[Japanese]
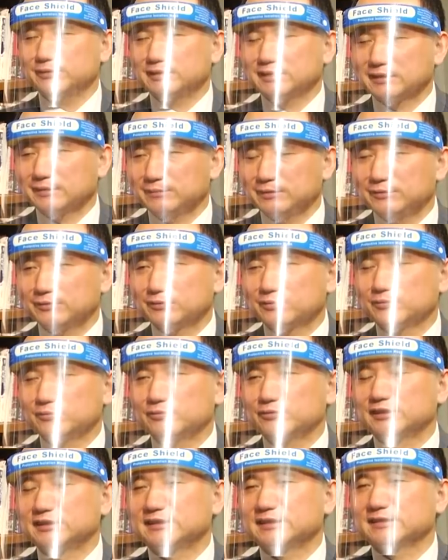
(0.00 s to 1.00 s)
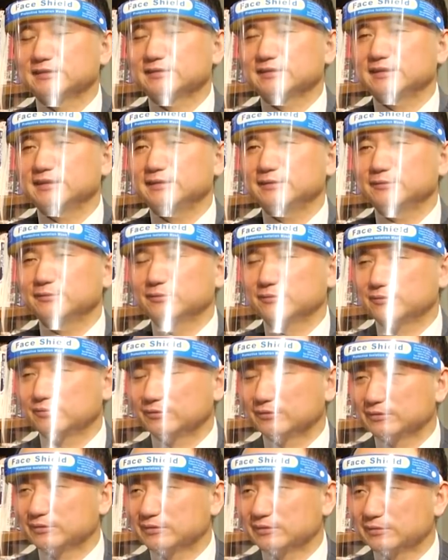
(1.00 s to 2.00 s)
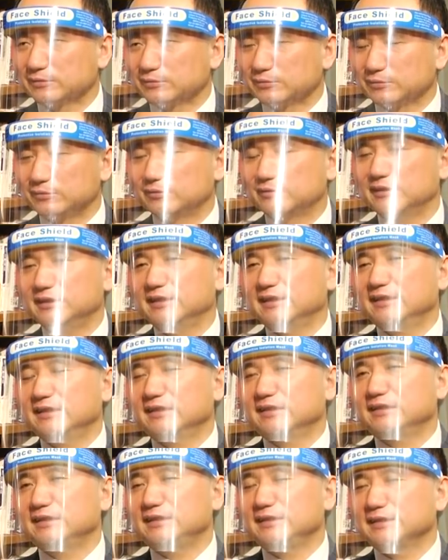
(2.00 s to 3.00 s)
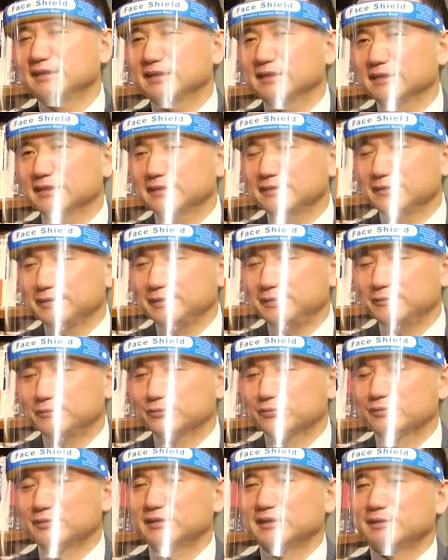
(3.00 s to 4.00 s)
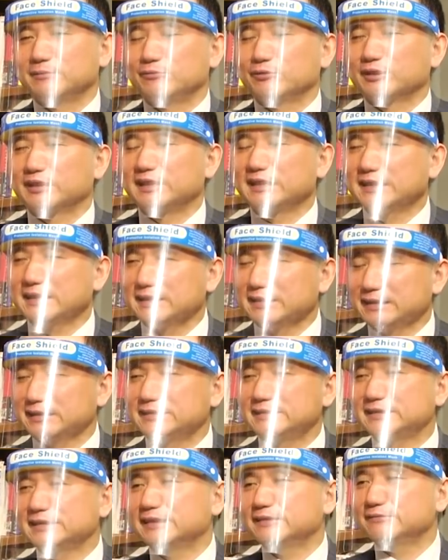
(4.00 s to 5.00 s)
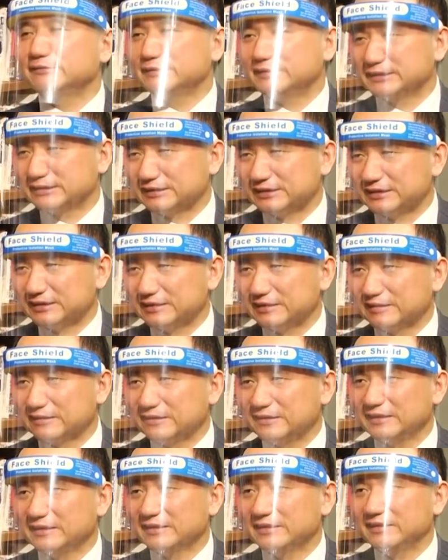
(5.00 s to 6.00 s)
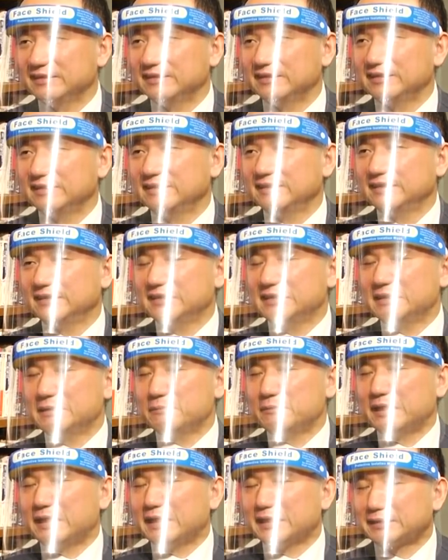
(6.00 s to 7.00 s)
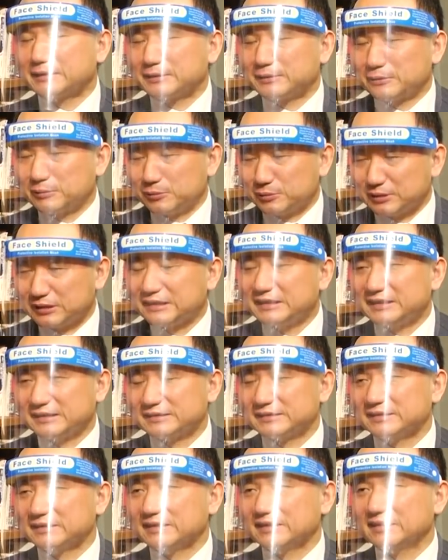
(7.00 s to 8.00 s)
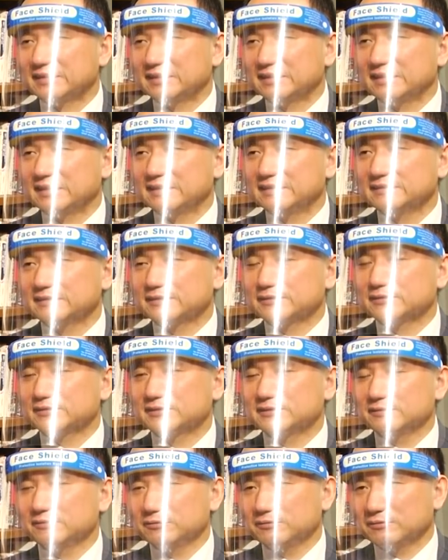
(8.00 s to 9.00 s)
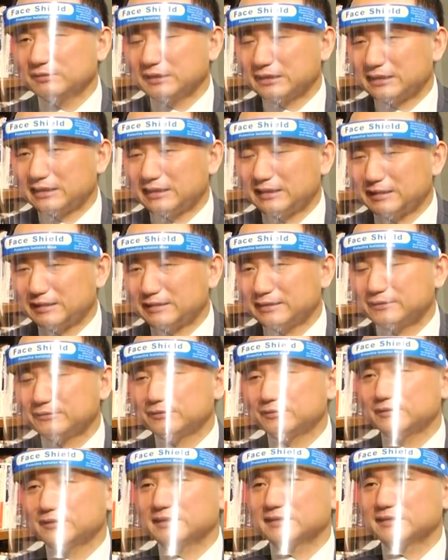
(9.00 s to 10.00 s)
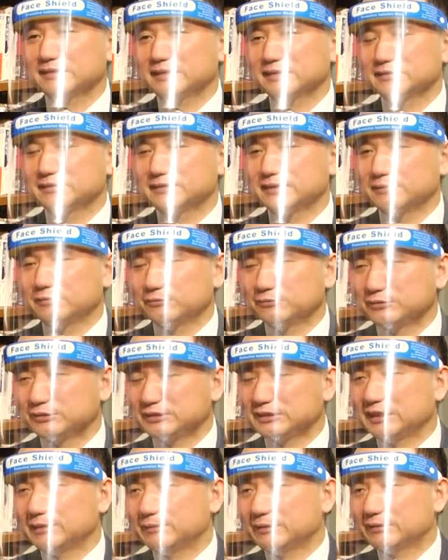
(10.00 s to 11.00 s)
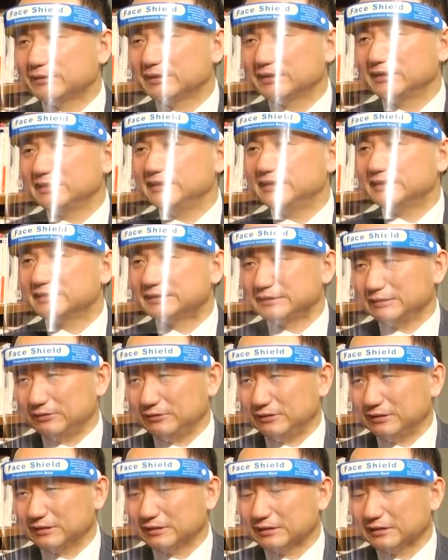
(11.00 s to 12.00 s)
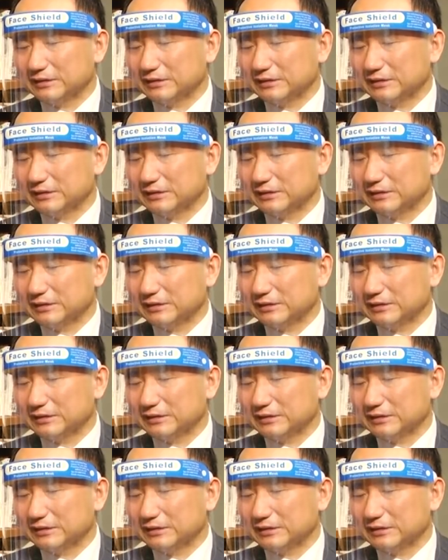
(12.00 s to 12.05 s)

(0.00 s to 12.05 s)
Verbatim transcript: 医から見るともう季節変動と人間ができることなんてもう桁が違うんです。季節変動の方が大きい、まあ、圧倒的です。あその外から入ってくるなんてのは鎖国しちゃえばいいですよ。はい、